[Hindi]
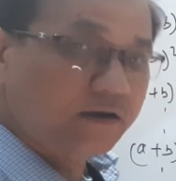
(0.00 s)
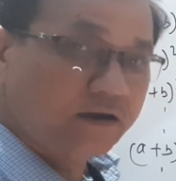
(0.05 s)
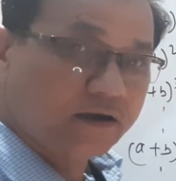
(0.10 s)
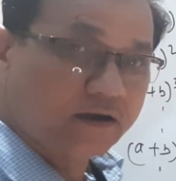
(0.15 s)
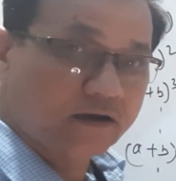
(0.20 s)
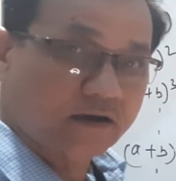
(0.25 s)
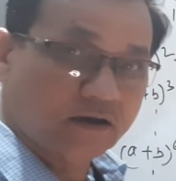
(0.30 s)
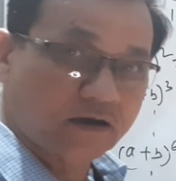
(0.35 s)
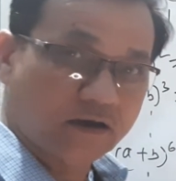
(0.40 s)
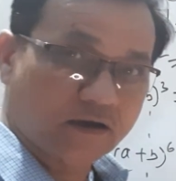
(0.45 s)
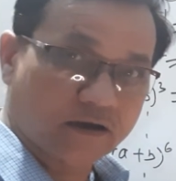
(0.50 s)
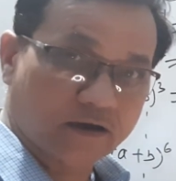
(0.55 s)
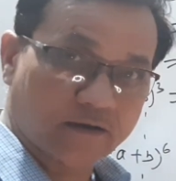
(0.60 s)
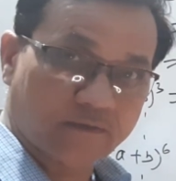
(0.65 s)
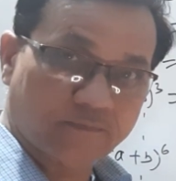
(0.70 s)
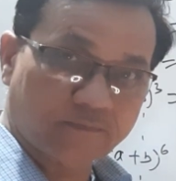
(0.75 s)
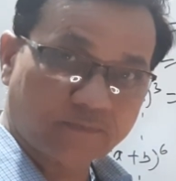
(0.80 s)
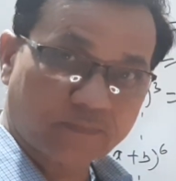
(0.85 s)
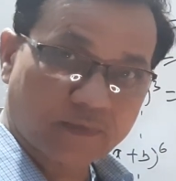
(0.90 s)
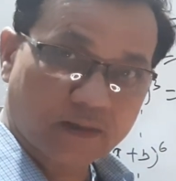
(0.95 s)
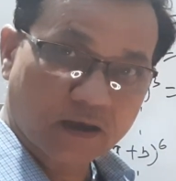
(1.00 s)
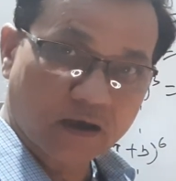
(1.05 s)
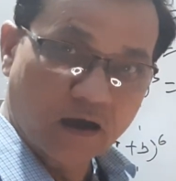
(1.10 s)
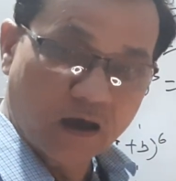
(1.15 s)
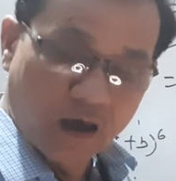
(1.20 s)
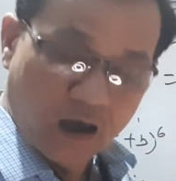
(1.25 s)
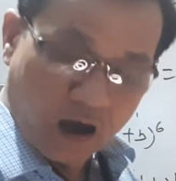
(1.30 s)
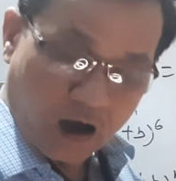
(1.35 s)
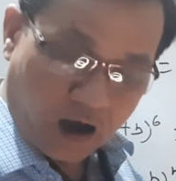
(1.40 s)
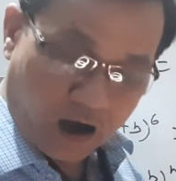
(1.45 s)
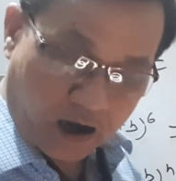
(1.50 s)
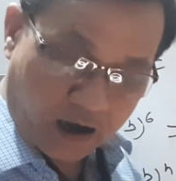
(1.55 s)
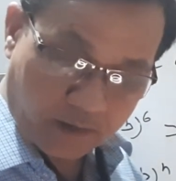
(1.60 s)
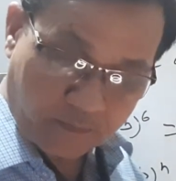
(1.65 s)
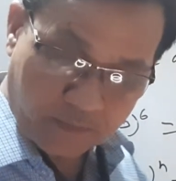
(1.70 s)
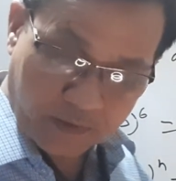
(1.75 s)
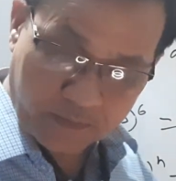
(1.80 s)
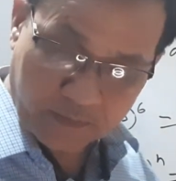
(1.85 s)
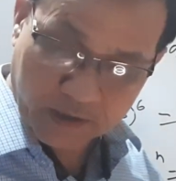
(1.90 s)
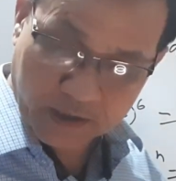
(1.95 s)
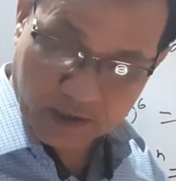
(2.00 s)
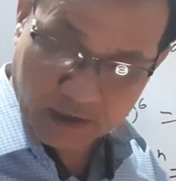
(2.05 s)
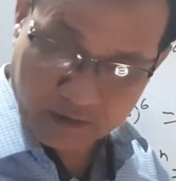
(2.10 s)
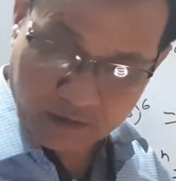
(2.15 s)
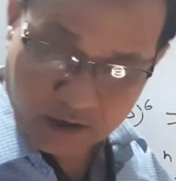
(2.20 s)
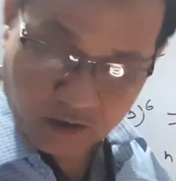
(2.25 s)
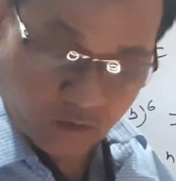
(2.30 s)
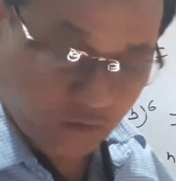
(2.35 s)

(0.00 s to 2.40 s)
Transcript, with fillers: रखनी है अब मैं बताता